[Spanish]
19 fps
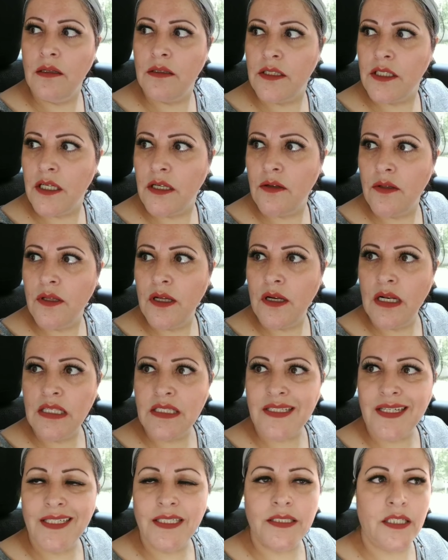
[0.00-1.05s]
Les quiero dar
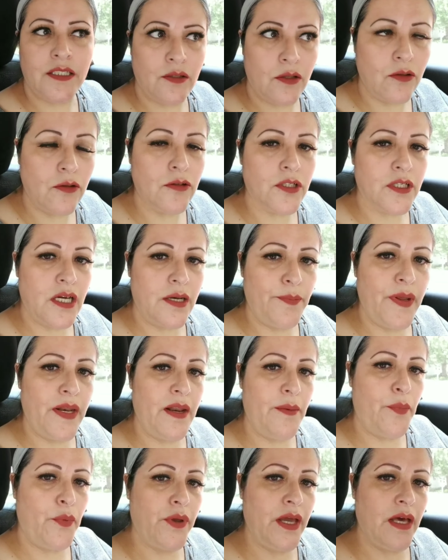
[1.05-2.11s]
las gracias a todos los que me
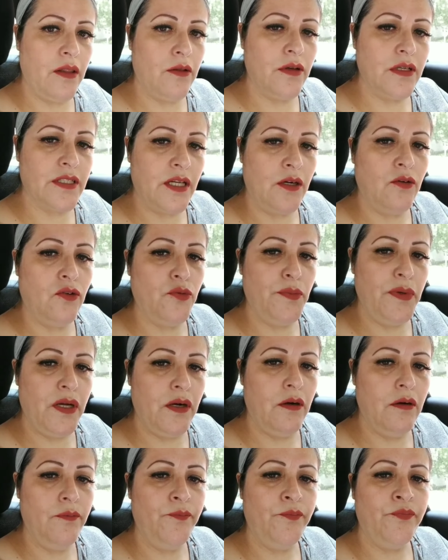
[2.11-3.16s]
han apoyado y están
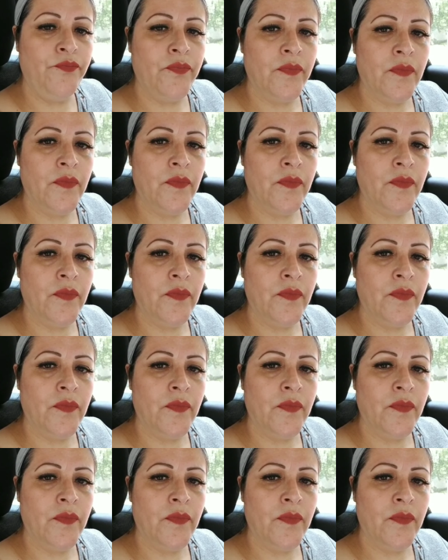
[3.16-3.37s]
conmigo.